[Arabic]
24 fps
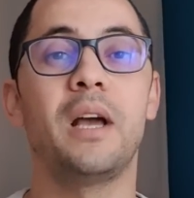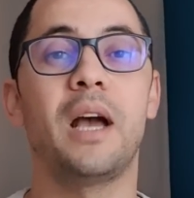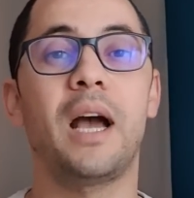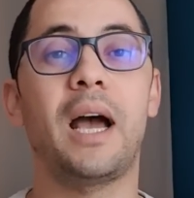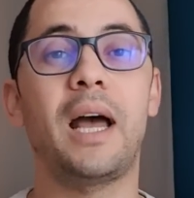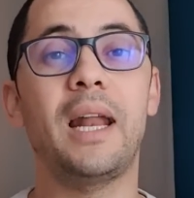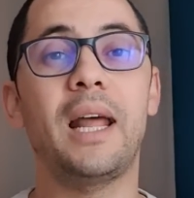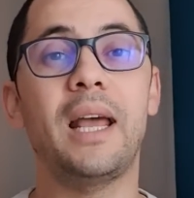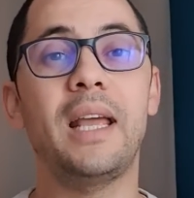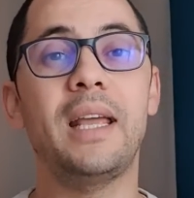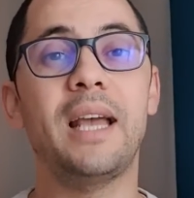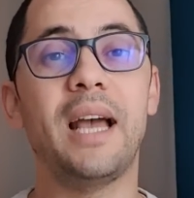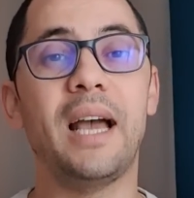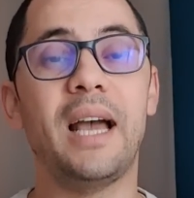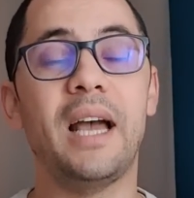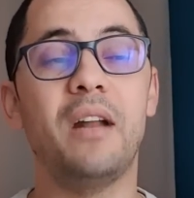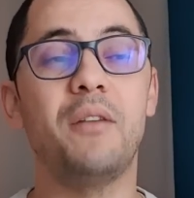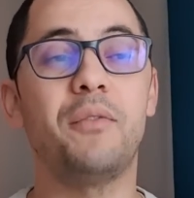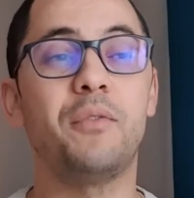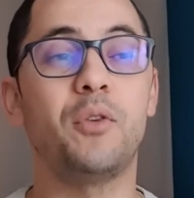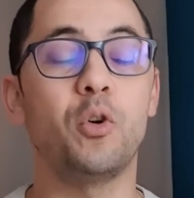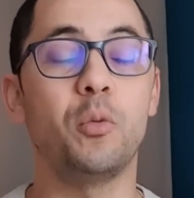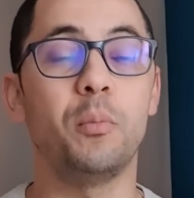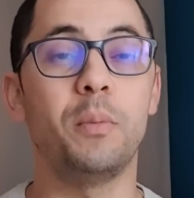على اي
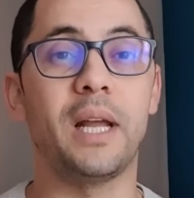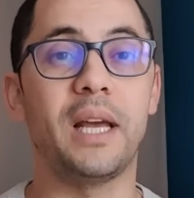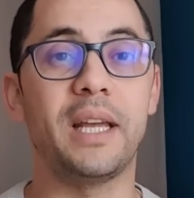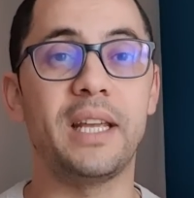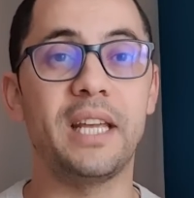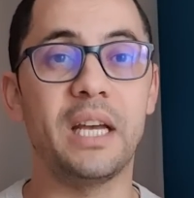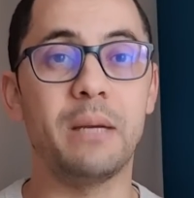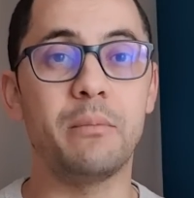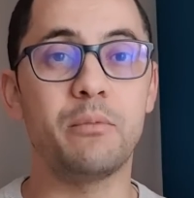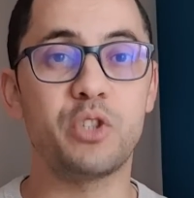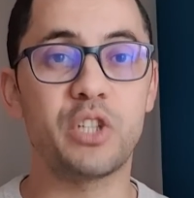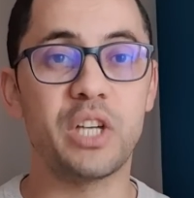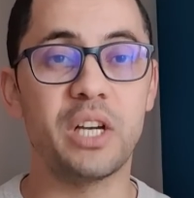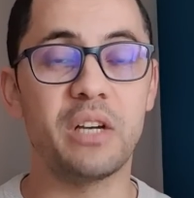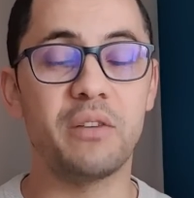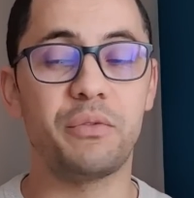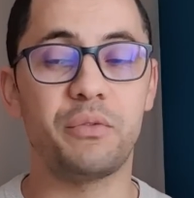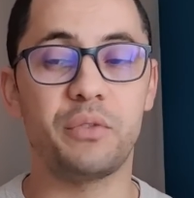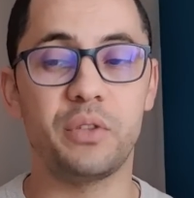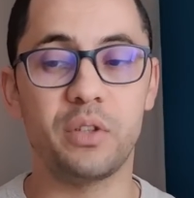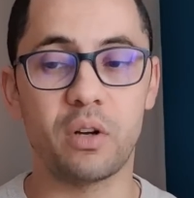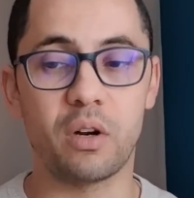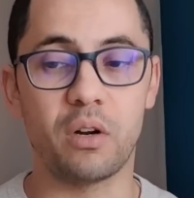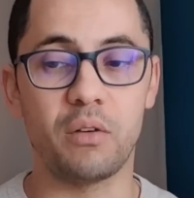حال في يوم من الايام شاف
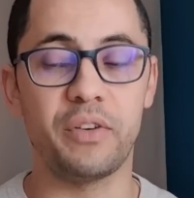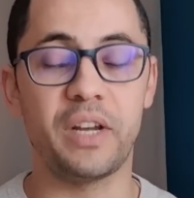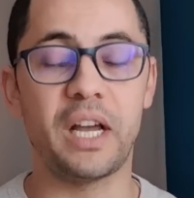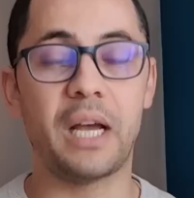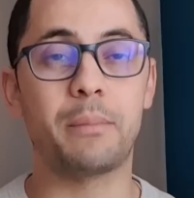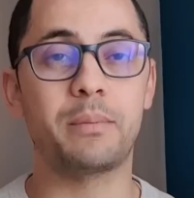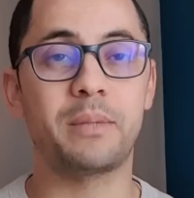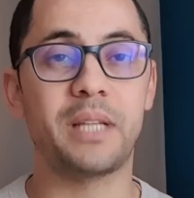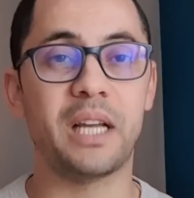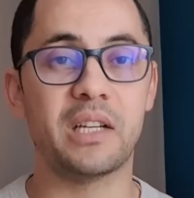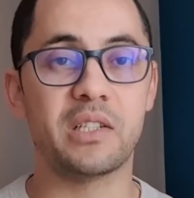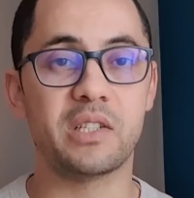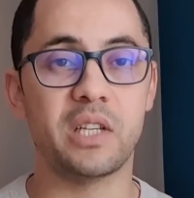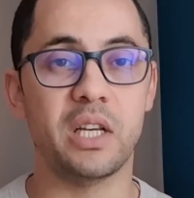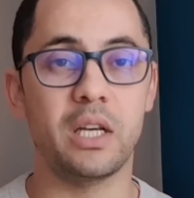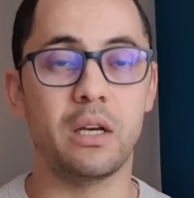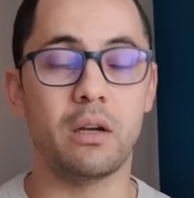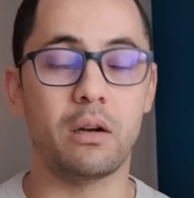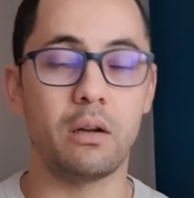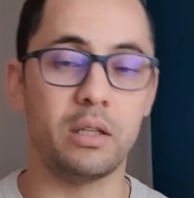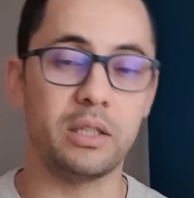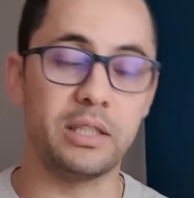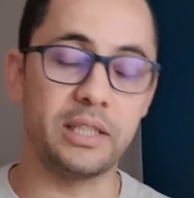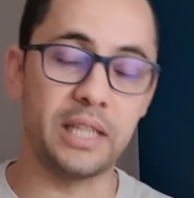في رافعه بتاع
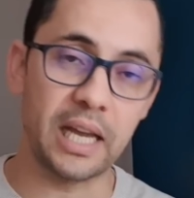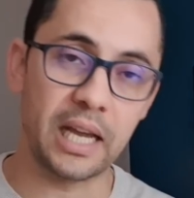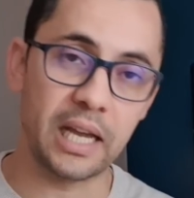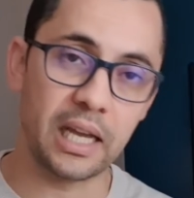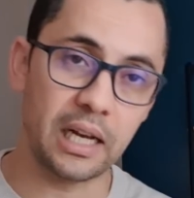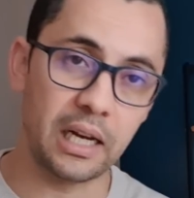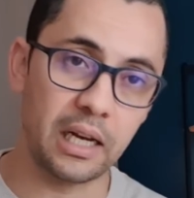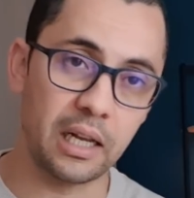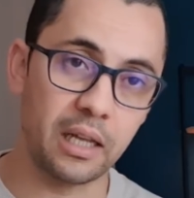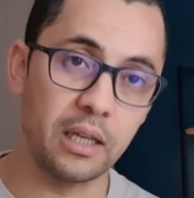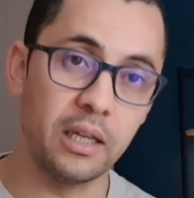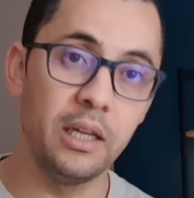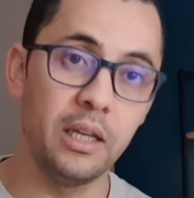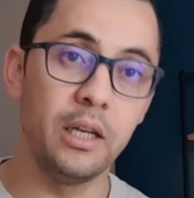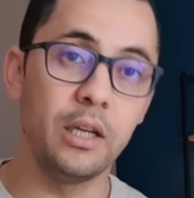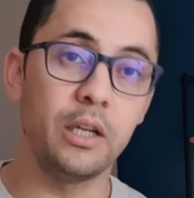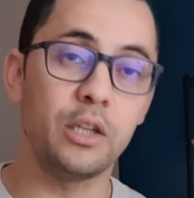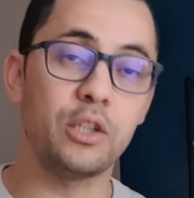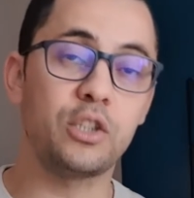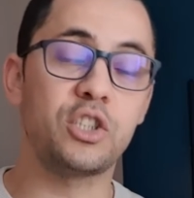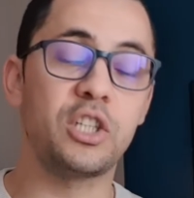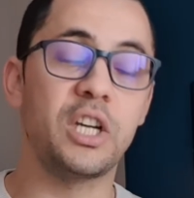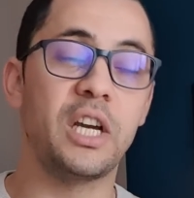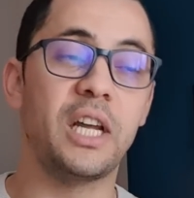سيارات داخله
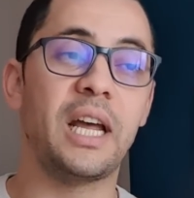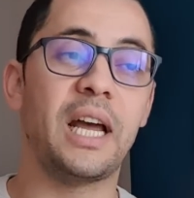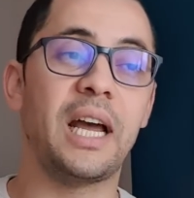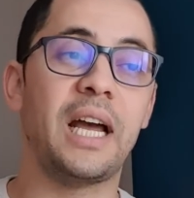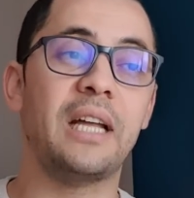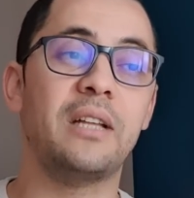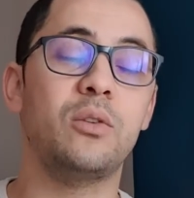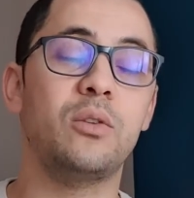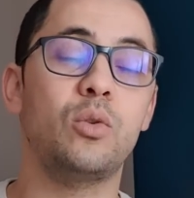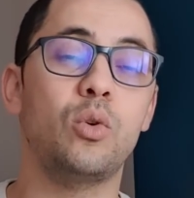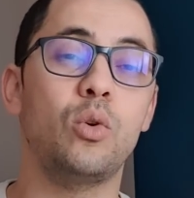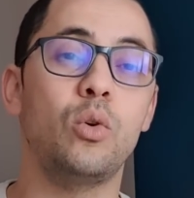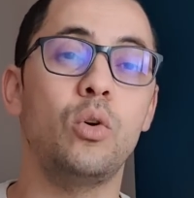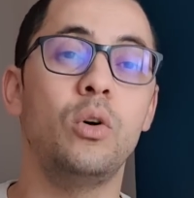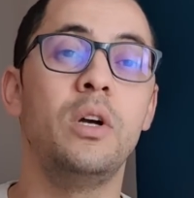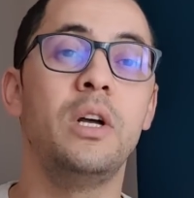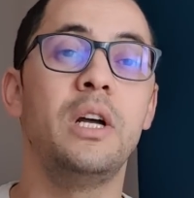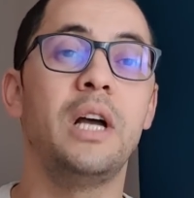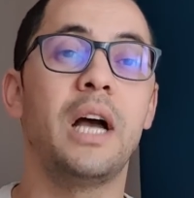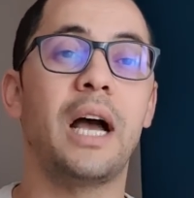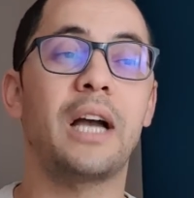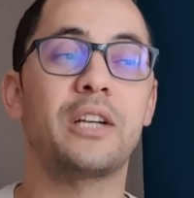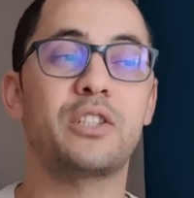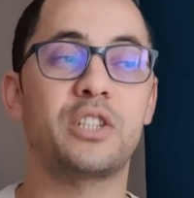الشارع عنده
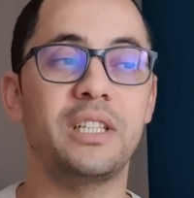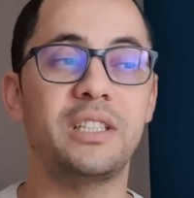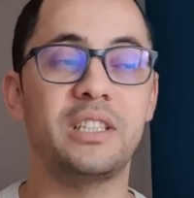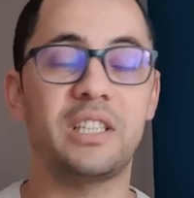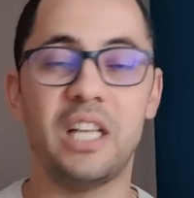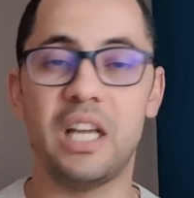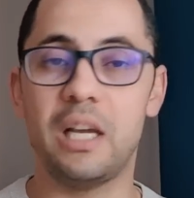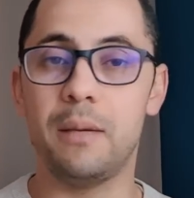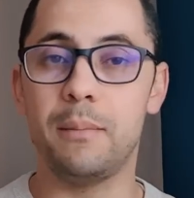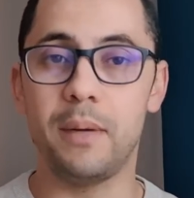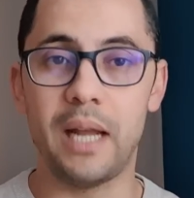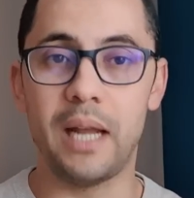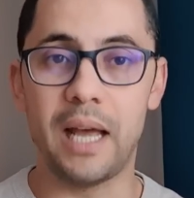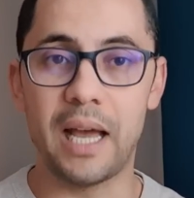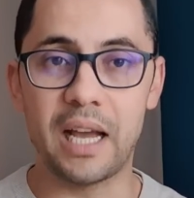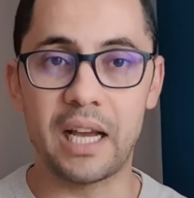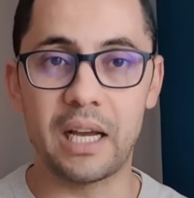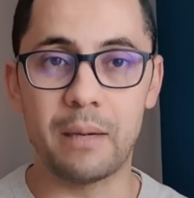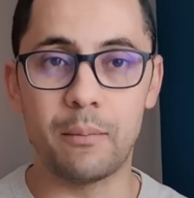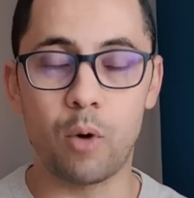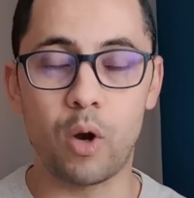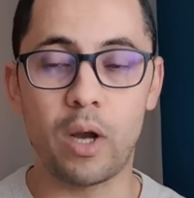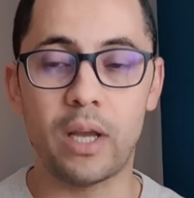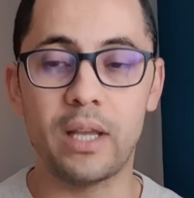عشان تعمل
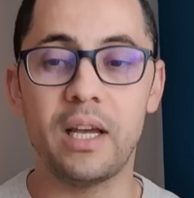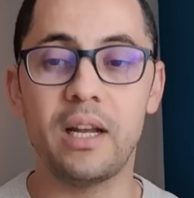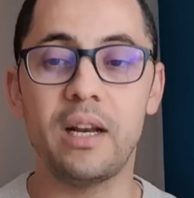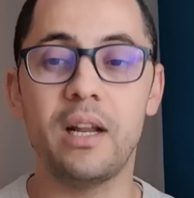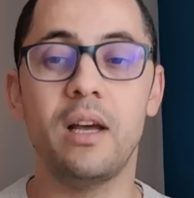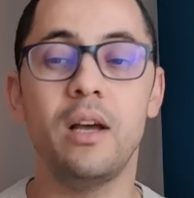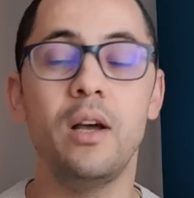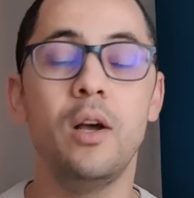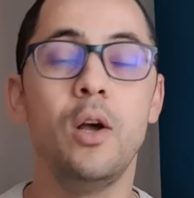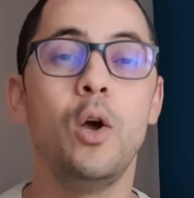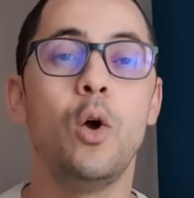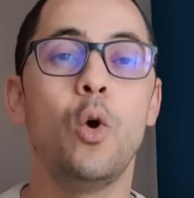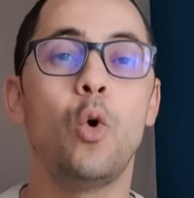حاجه معينه